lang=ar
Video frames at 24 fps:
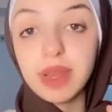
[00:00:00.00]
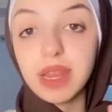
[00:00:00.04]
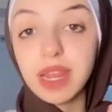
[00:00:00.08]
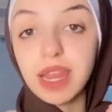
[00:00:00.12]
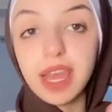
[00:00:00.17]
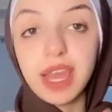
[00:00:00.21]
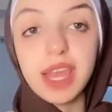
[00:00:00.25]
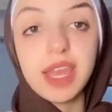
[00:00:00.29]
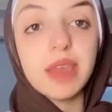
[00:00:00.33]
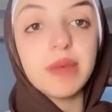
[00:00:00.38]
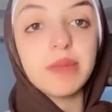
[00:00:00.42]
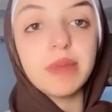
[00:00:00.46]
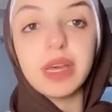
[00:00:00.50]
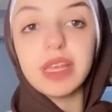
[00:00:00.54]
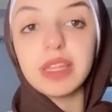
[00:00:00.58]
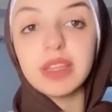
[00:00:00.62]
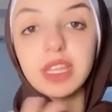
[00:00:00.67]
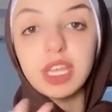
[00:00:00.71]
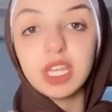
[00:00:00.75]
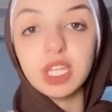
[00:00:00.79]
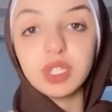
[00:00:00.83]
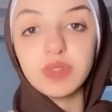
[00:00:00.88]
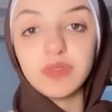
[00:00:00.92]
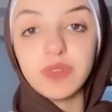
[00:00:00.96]
اللي هي ما
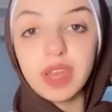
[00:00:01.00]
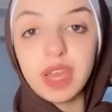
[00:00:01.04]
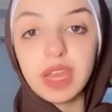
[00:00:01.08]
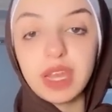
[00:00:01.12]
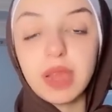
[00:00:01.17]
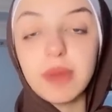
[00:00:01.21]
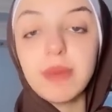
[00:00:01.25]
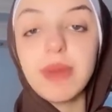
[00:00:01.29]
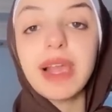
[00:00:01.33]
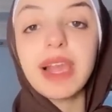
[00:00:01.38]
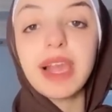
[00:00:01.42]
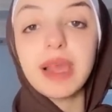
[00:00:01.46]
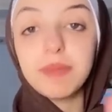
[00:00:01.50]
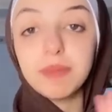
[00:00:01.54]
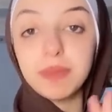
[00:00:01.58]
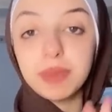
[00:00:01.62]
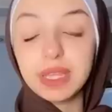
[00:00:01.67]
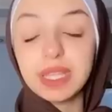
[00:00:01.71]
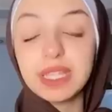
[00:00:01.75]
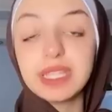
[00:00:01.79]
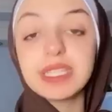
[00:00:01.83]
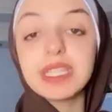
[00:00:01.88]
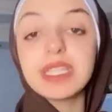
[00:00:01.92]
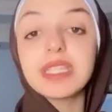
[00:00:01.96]
عندهاش فيها جامعه كانت
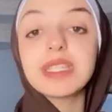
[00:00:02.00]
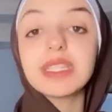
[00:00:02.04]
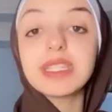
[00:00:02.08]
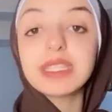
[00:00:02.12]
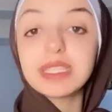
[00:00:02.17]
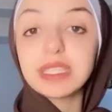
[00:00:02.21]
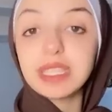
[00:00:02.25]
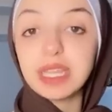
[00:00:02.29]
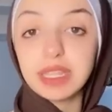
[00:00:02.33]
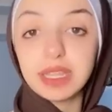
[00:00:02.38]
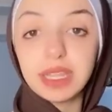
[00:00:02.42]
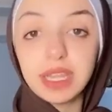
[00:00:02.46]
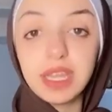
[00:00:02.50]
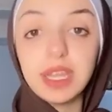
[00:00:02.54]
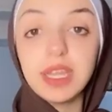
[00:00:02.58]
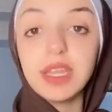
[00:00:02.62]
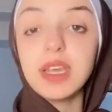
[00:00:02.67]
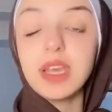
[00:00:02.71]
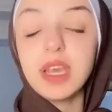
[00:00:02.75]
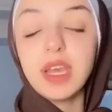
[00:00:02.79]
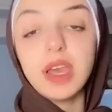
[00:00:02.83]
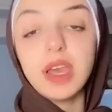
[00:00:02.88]
بتنزل تستناه